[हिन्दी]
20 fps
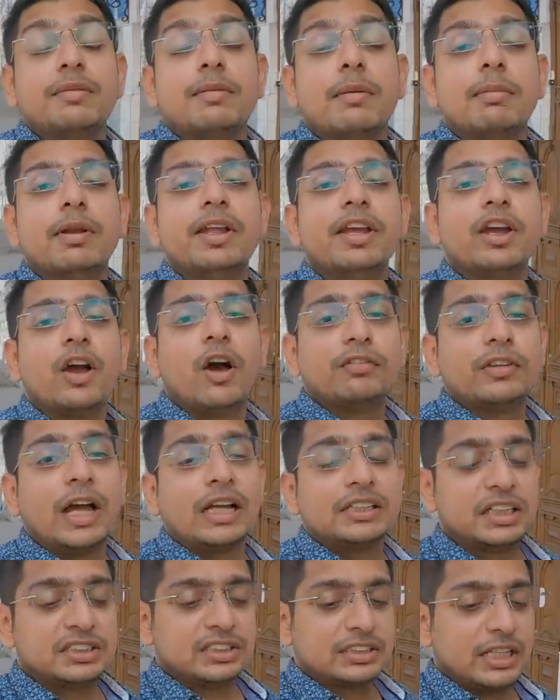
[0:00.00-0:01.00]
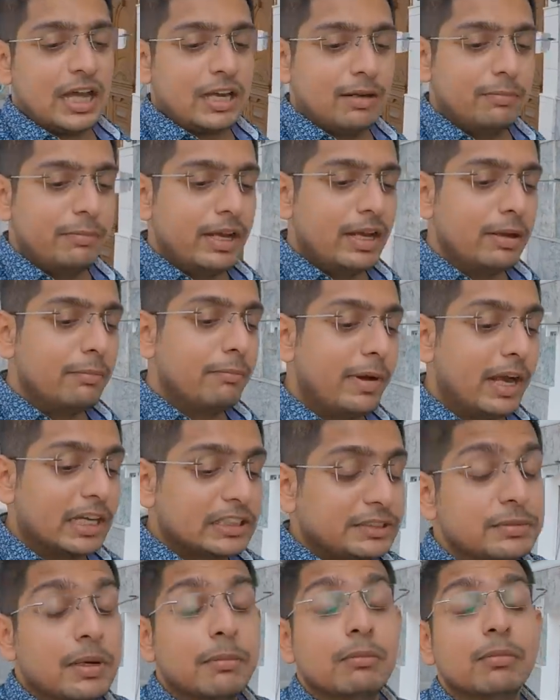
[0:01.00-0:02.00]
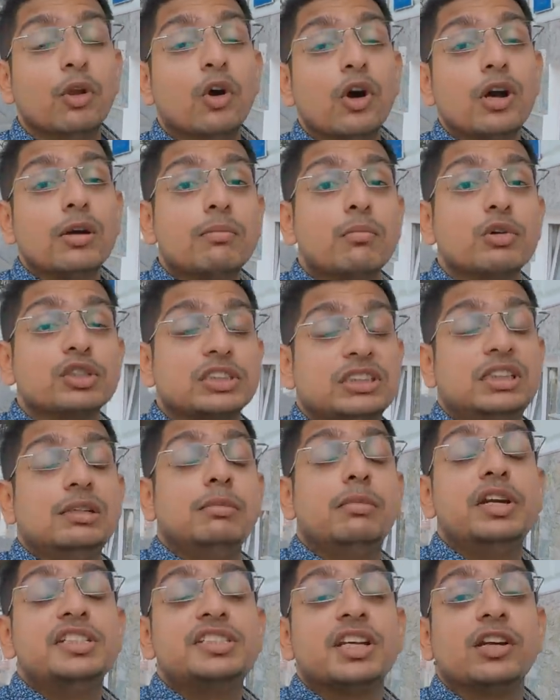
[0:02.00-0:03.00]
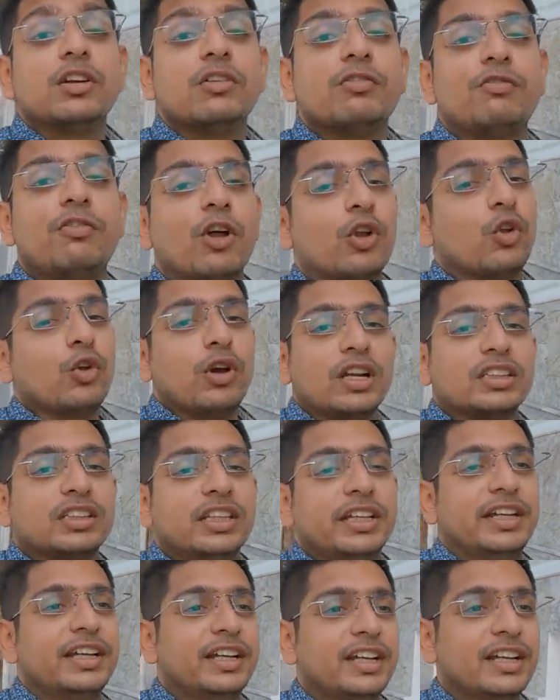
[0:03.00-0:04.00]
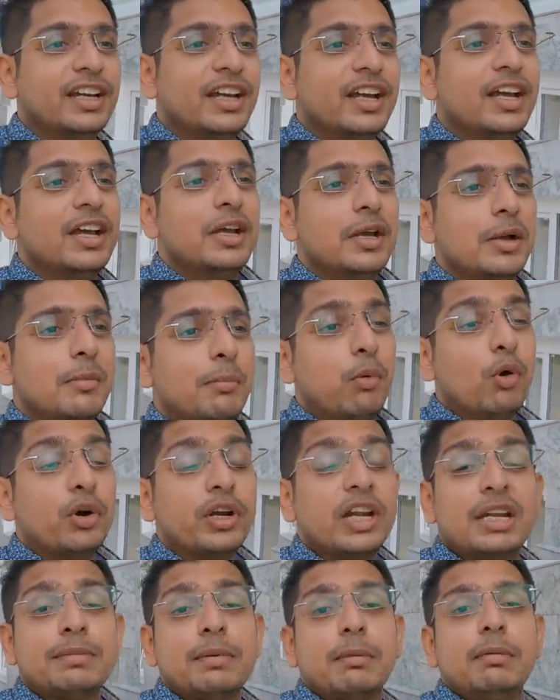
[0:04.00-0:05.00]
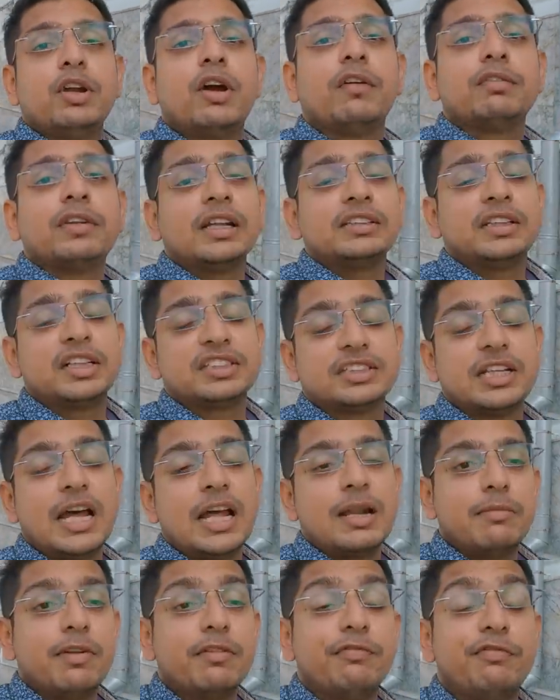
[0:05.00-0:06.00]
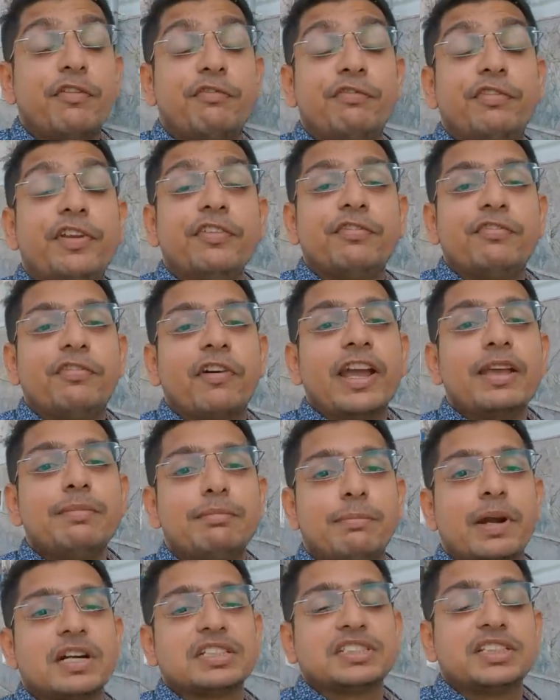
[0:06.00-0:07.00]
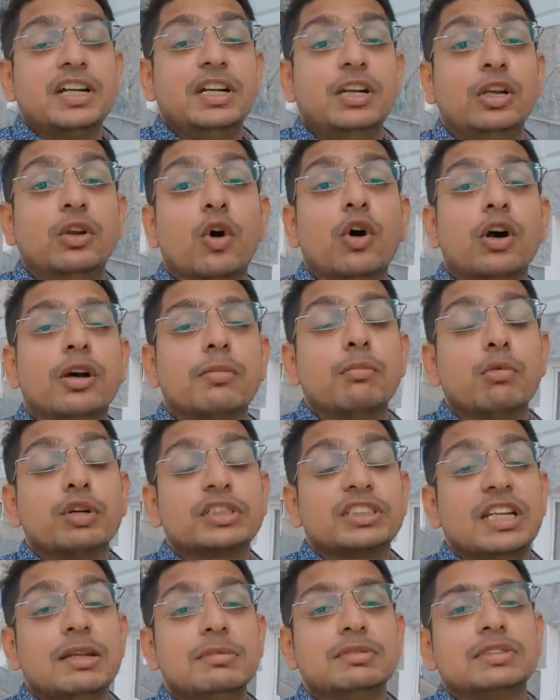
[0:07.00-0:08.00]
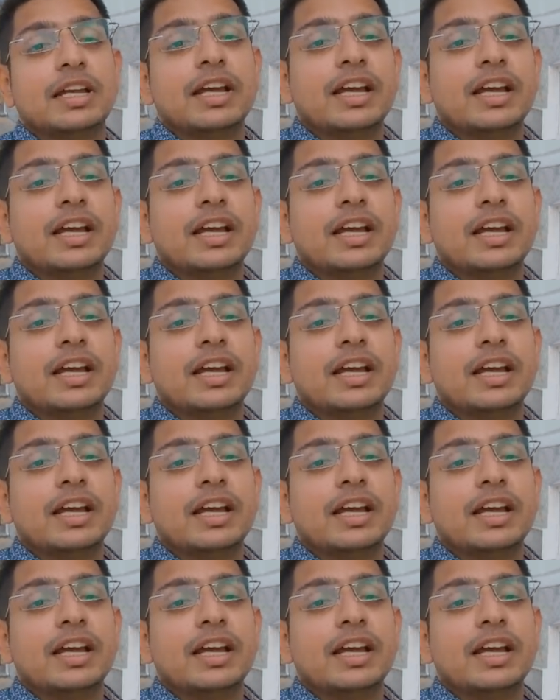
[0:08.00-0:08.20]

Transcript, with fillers: रिपब्लिक ऑफ तातरस्तान में मैक्सिमम लोग मुस्लिम रिलीजन को फॉलो करते हैं पूरे रिपब्लिक ऑफ तातारस्तान में 55 परसेंट लोग मुस्लिम्स